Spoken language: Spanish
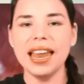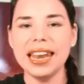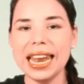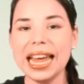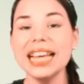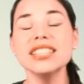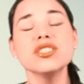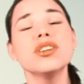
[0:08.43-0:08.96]

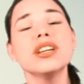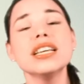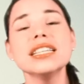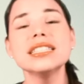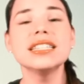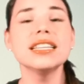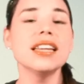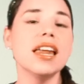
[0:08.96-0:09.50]
Las
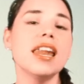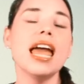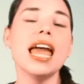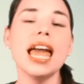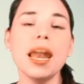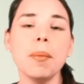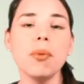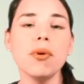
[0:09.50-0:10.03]
donas tienen
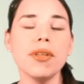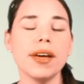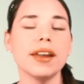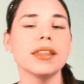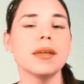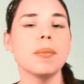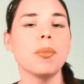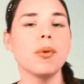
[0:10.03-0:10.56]
el
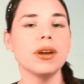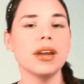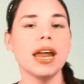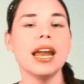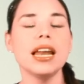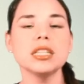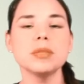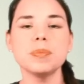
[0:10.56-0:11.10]
poder de poner
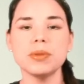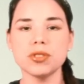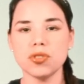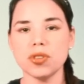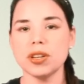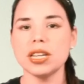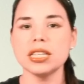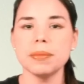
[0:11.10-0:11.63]
a las
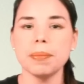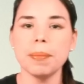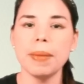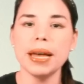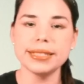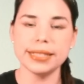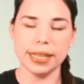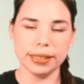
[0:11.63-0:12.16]
personas
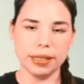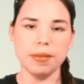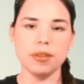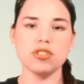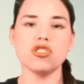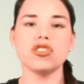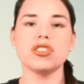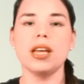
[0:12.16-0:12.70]
más
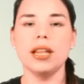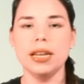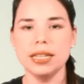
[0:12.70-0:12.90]
activas, o sea,